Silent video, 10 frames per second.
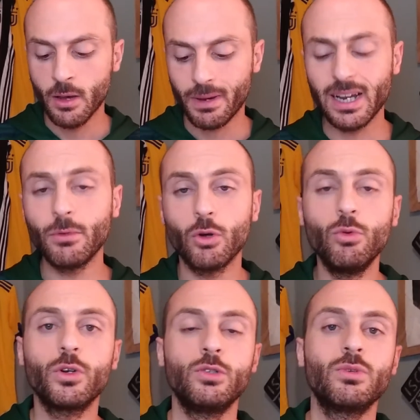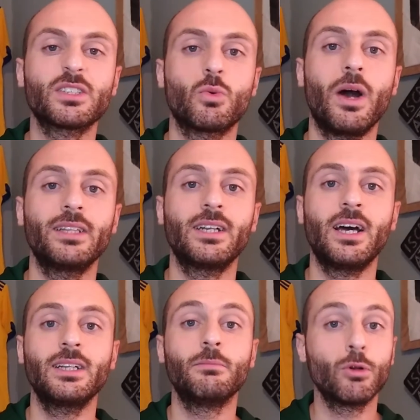Parliamo comunque di una
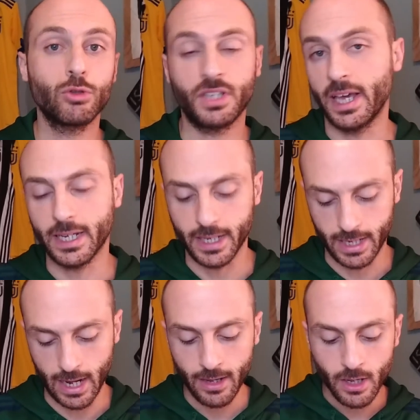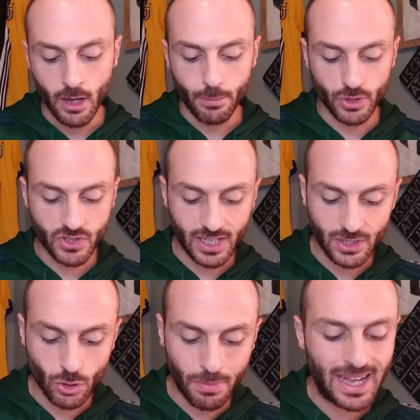squadra molto tecnica,
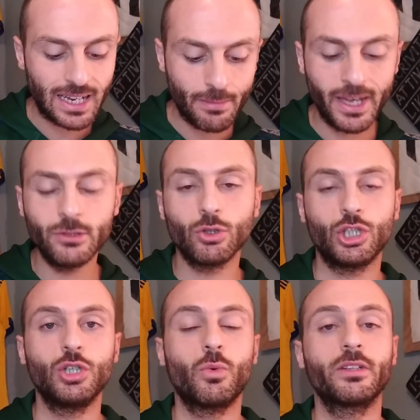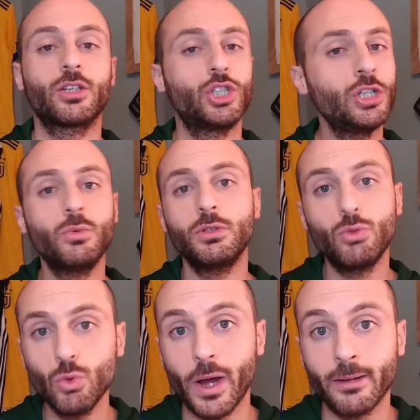Possesso palla medio
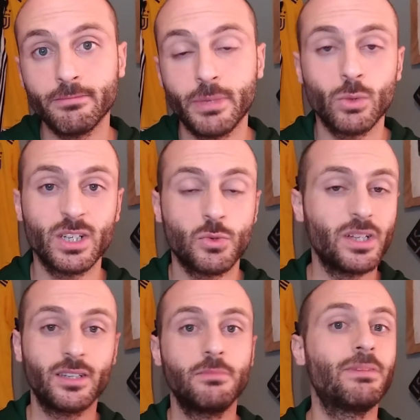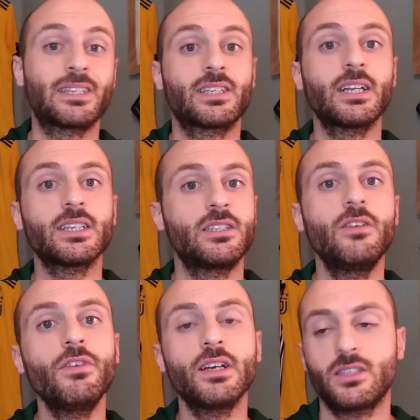55-2 per una squadra di bassa
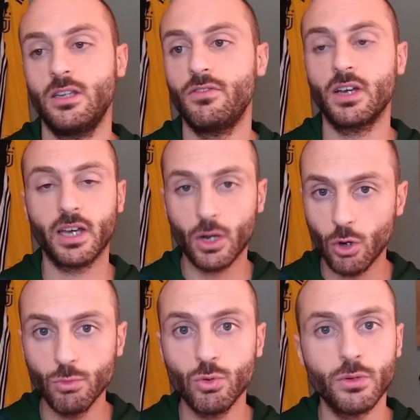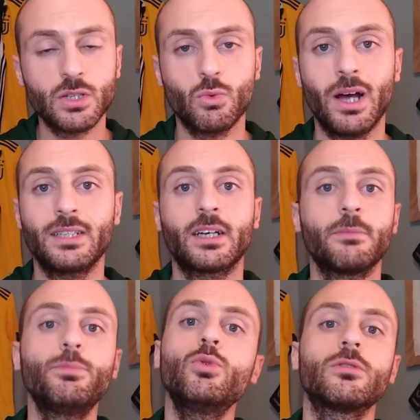classifica significa che è comunque una squadra che
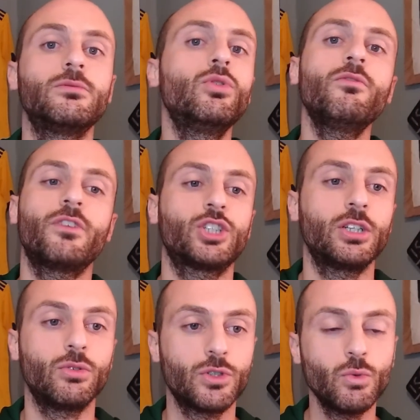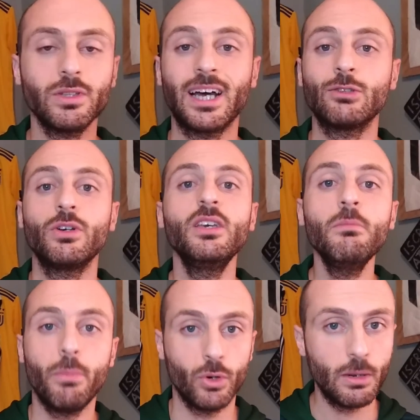pur non facendo risultato
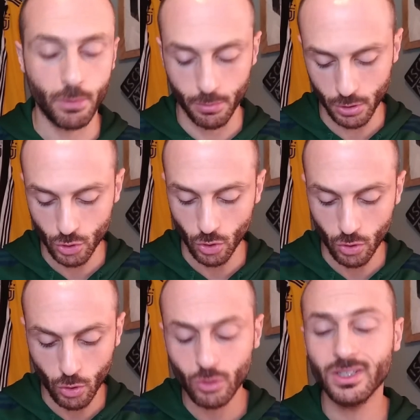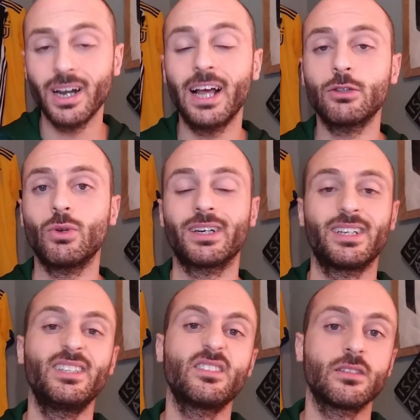impone il proprio gioco. Contra l'altro una
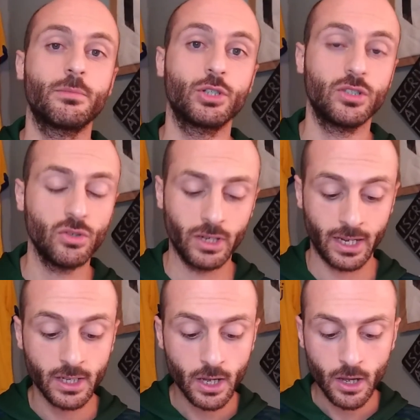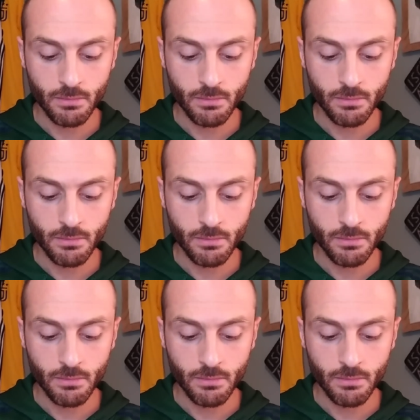grandissima precisione.